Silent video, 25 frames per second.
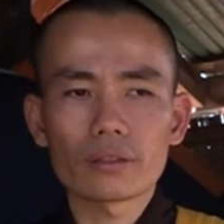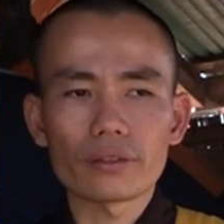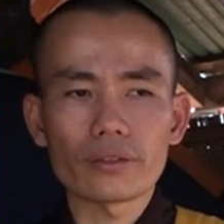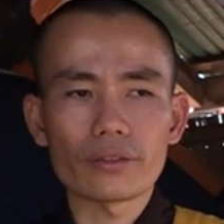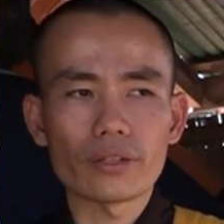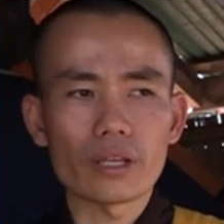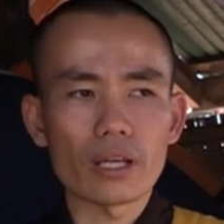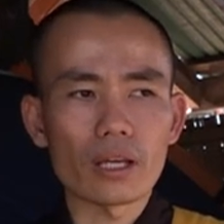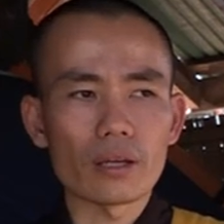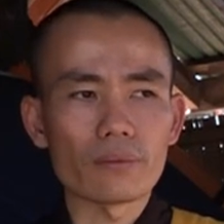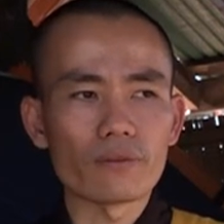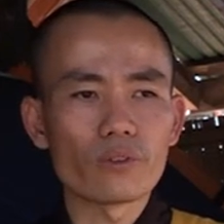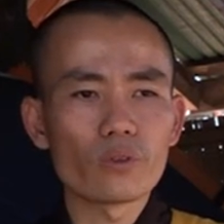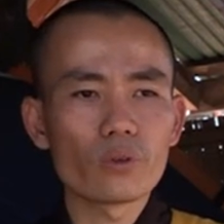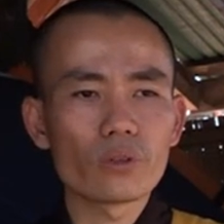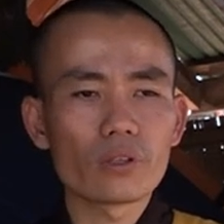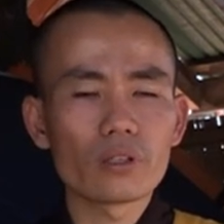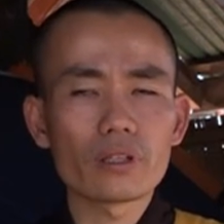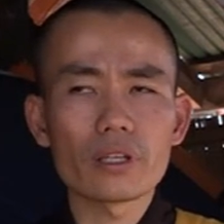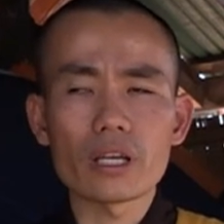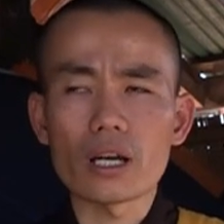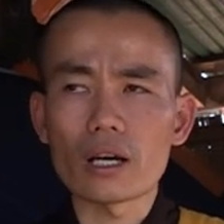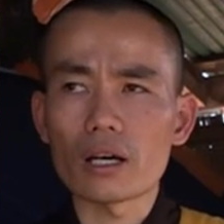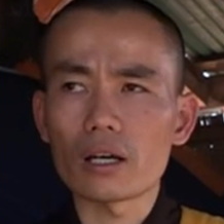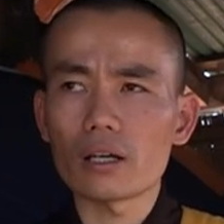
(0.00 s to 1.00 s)
về vui
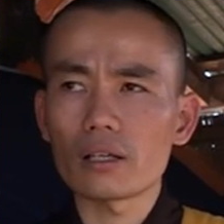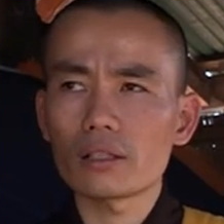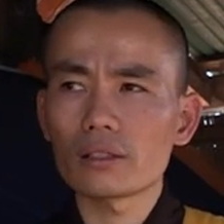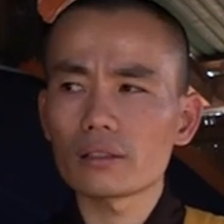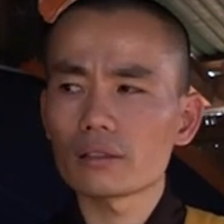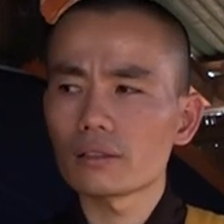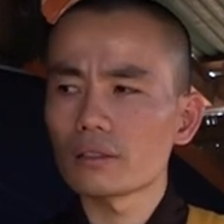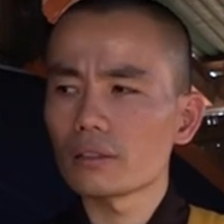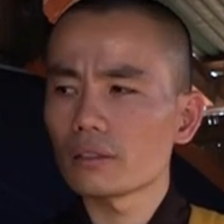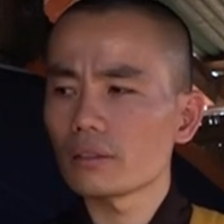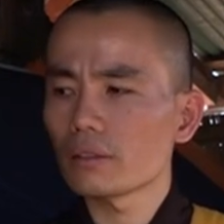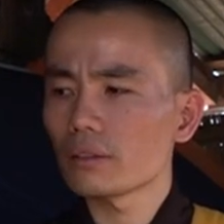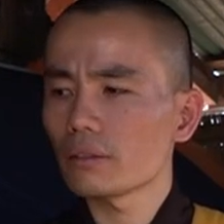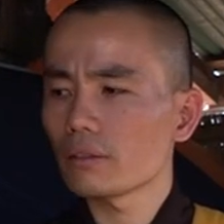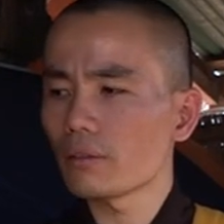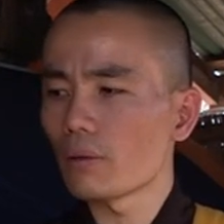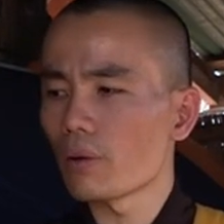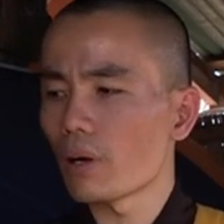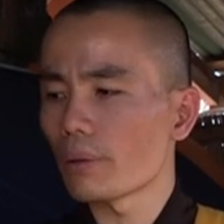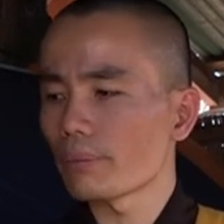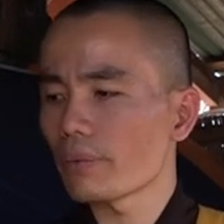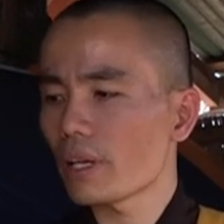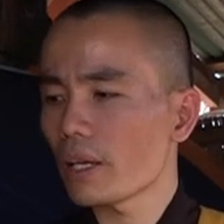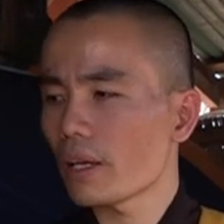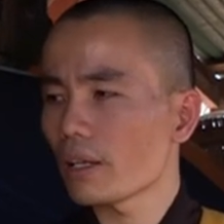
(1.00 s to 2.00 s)
với vợ ô
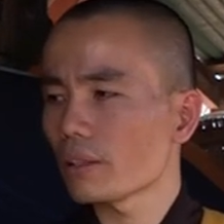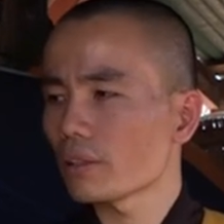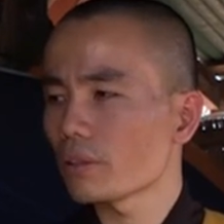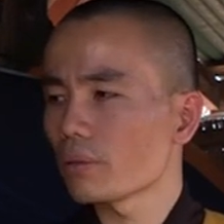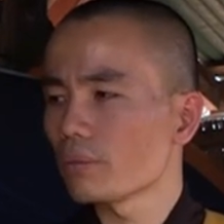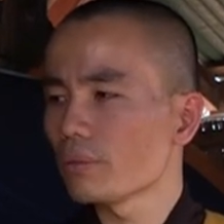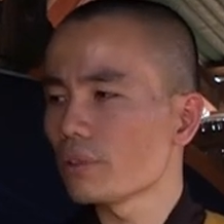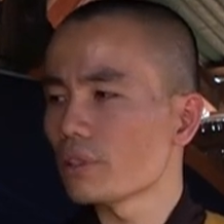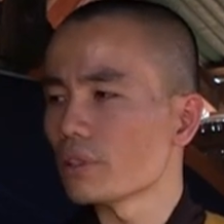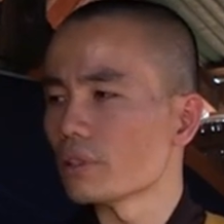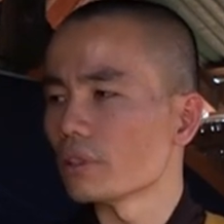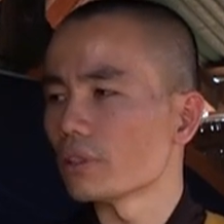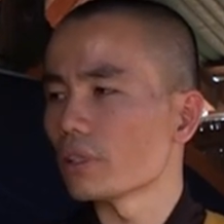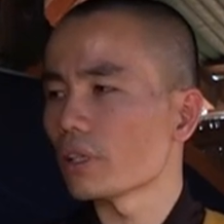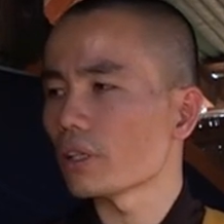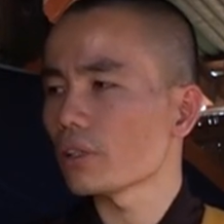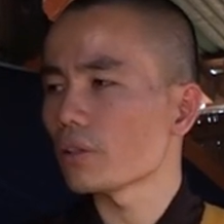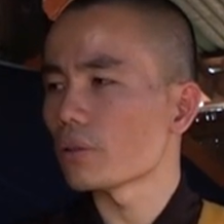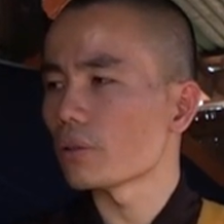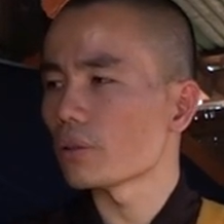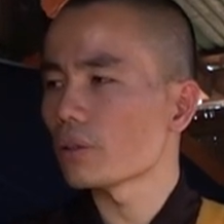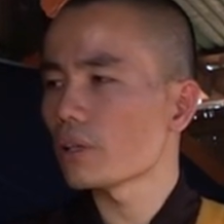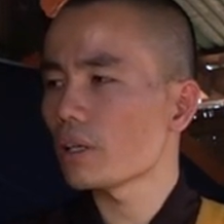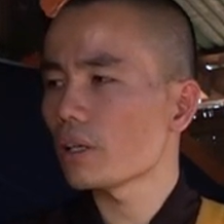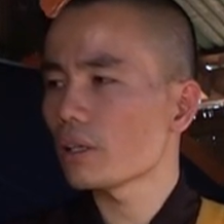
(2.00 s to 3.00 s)
hôm nay anh cúng dường được cái
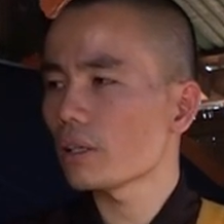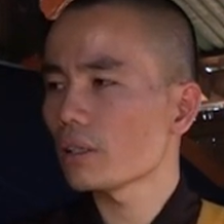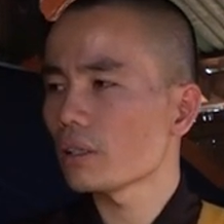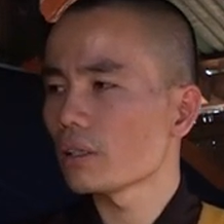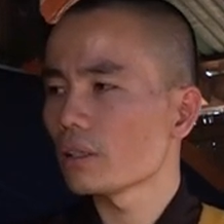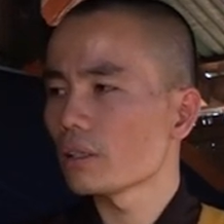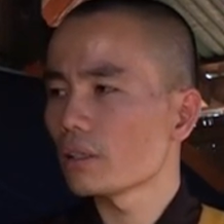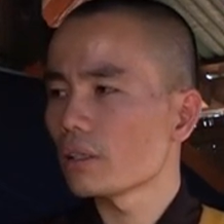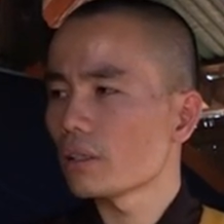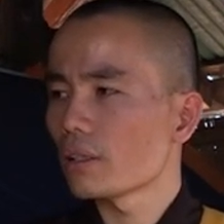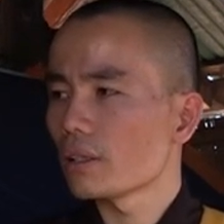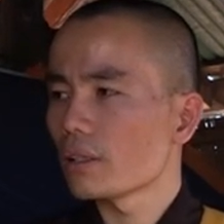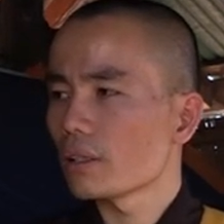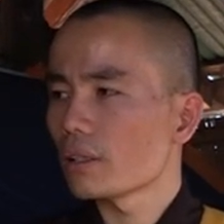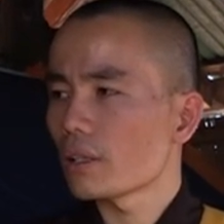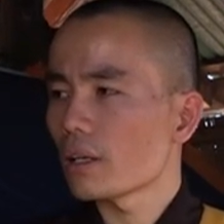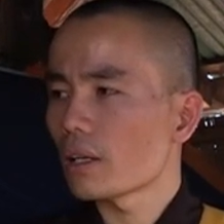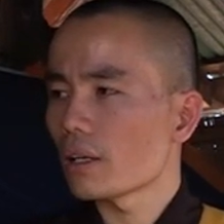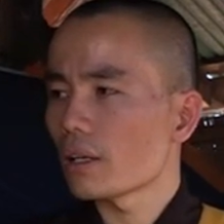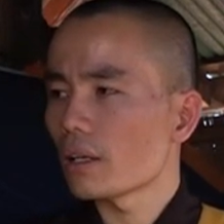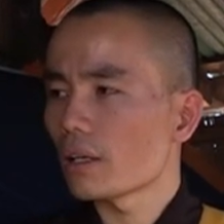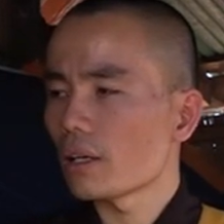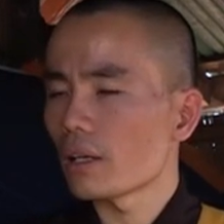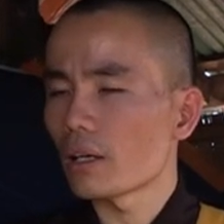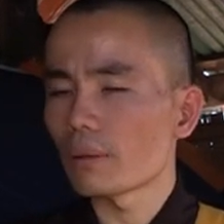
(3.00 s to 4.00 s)
chỗ đó
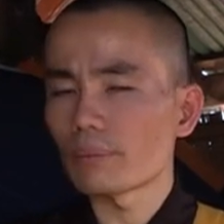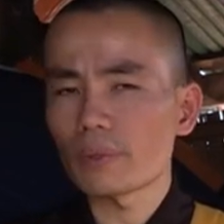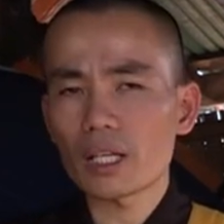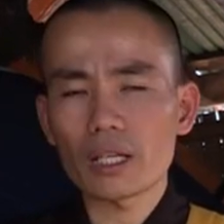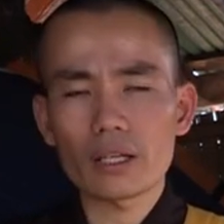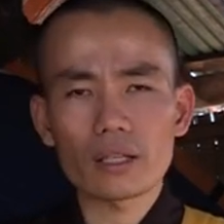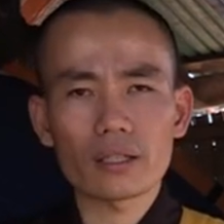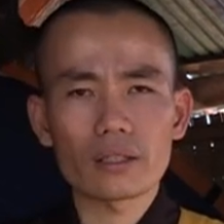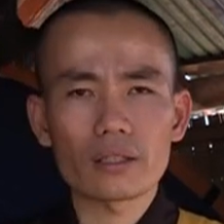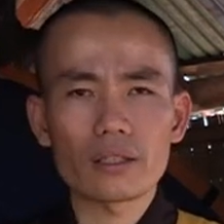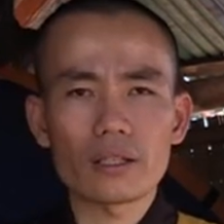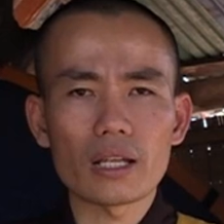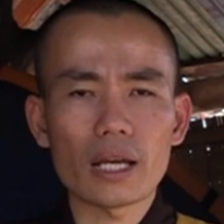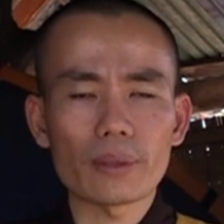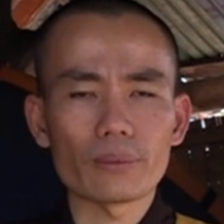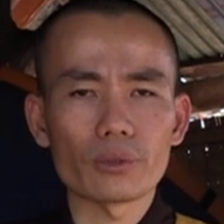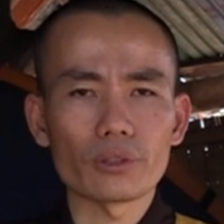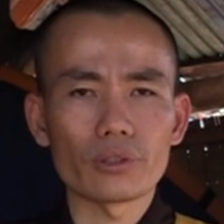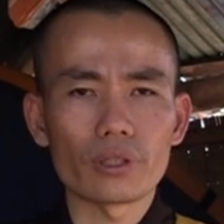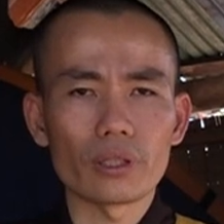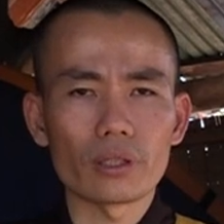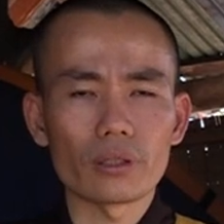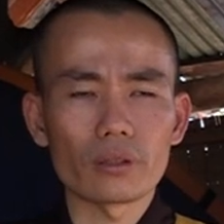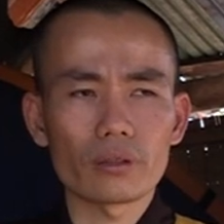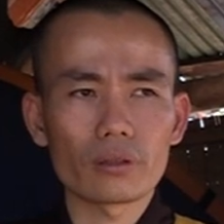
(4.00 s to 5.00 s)
hôm nay anh đi làm từ
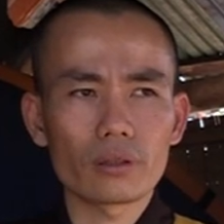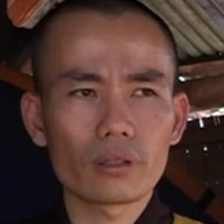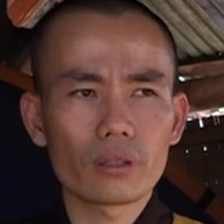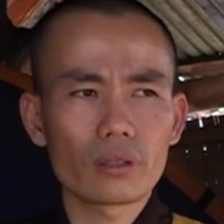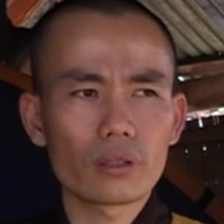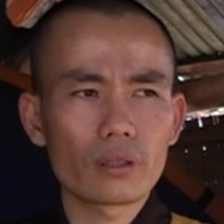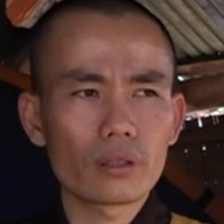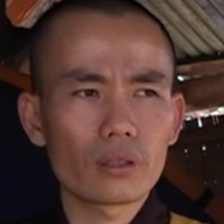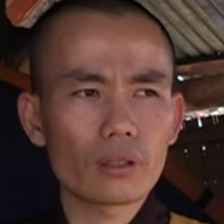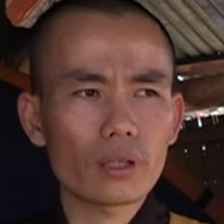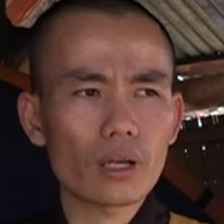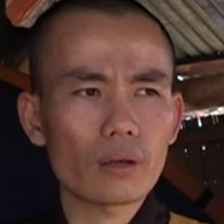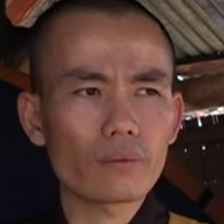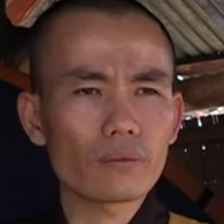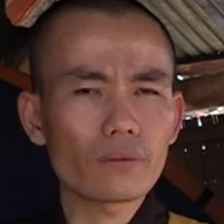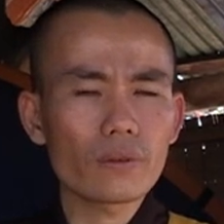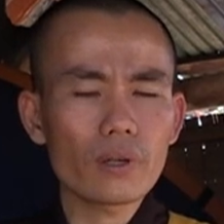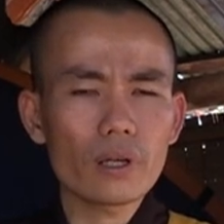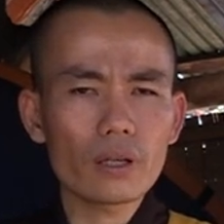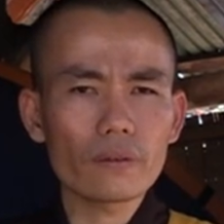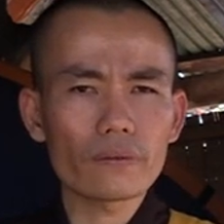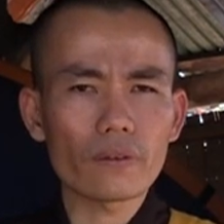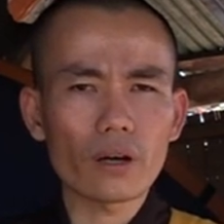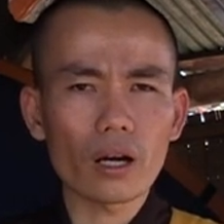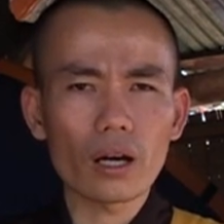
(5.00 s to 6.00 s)
thiện nữa chứ ông
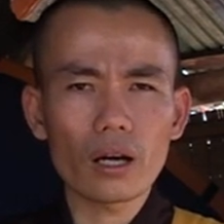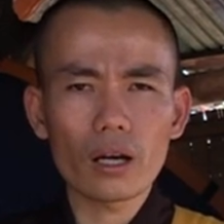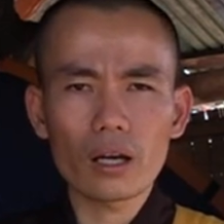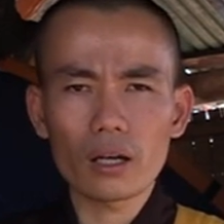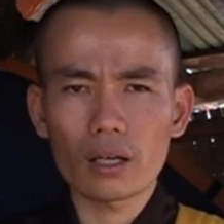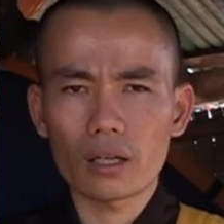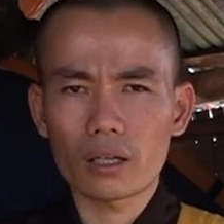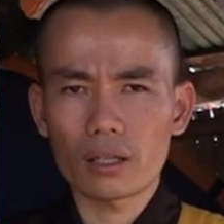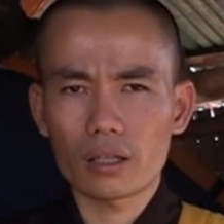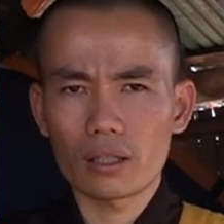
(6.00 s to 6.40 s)
vớ vẩn